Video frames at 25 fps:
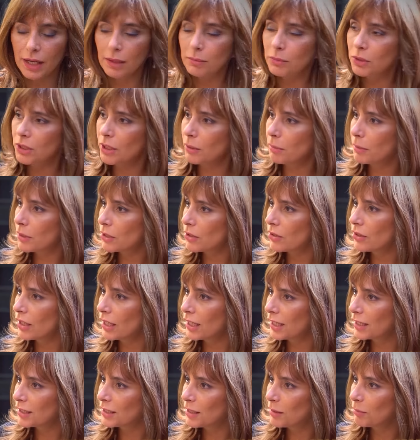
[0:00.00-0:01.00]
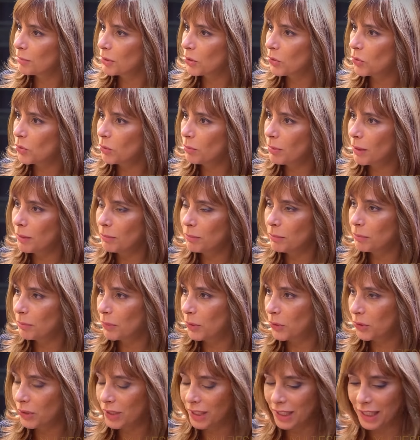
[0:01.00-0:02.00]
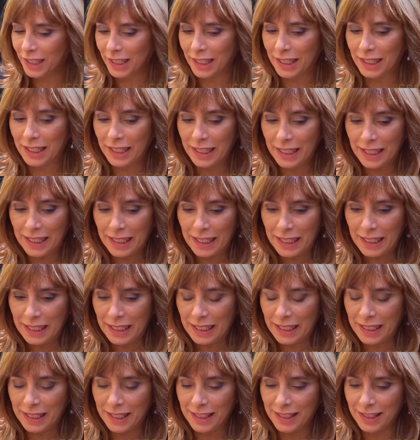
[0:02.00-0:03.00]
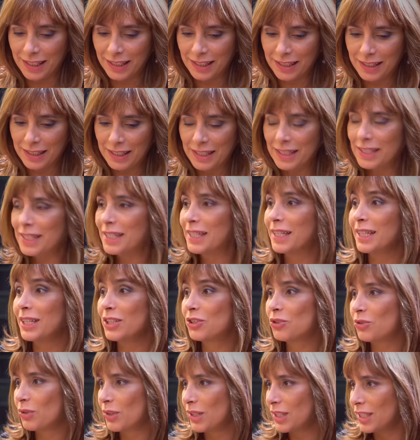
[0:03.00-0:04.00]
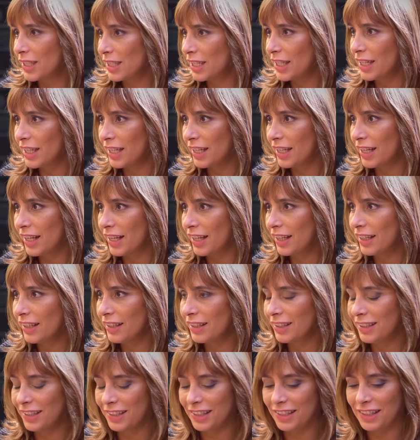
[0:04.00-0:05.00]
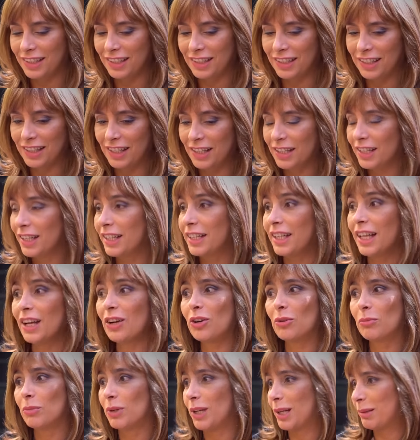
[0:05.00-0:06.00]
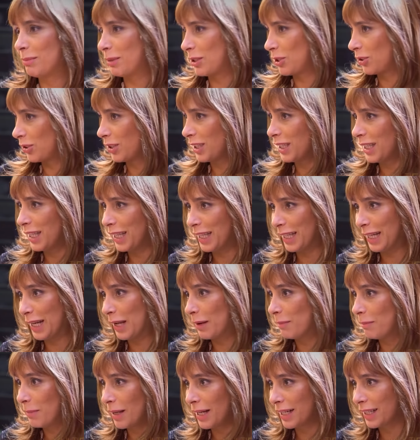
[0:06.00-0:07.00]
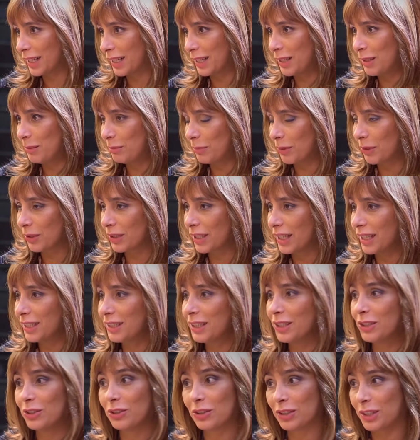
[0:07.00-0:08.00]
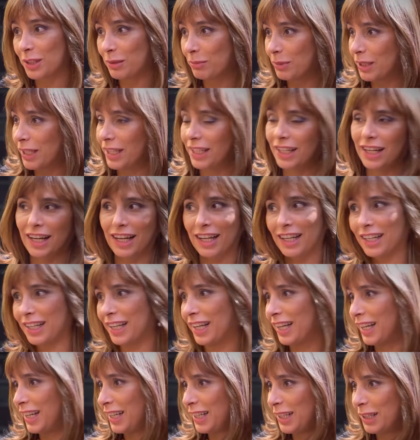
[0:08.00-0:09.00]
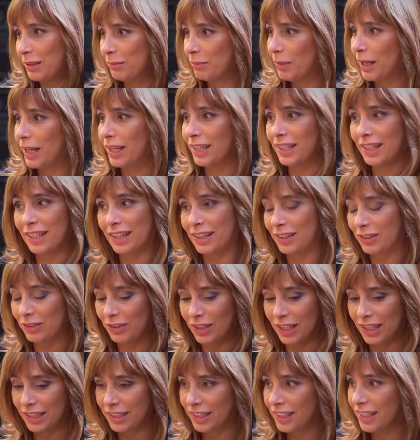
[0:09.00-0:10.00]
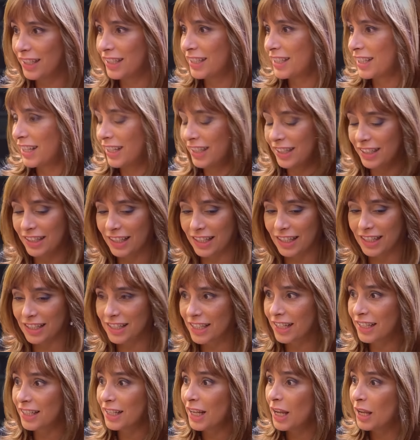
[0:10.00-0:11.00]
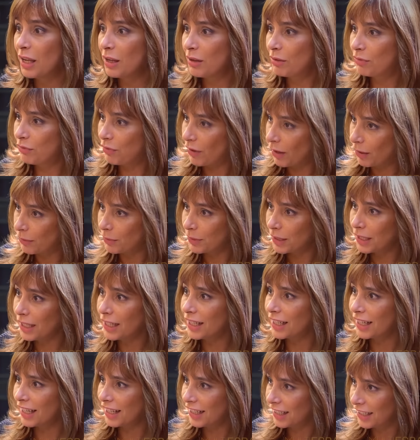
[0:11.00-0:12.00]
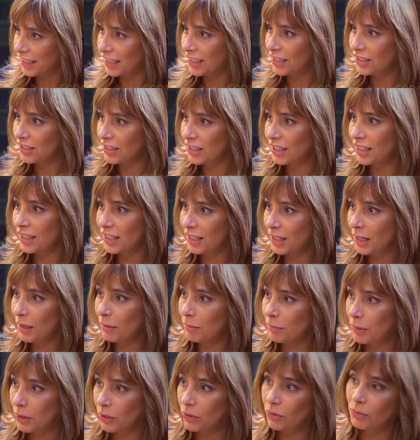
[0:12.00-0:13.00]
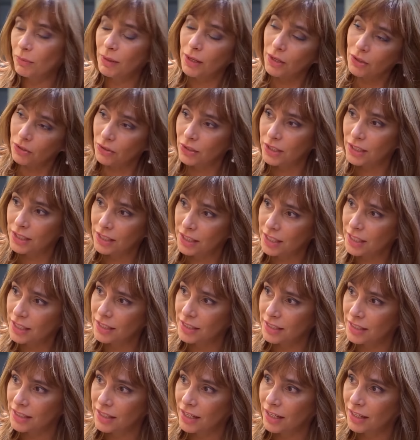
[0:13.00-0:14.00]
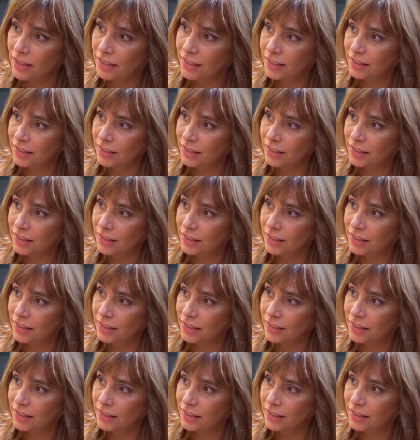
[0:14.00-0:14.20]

Hay muchas personas que se preocupan porque eh, dice hecho en China y en realidad como la mayoría de las marcas importantes norteamericanas, alemanas, holandesas, inglesas, fabrican en China, pero bajo licencia.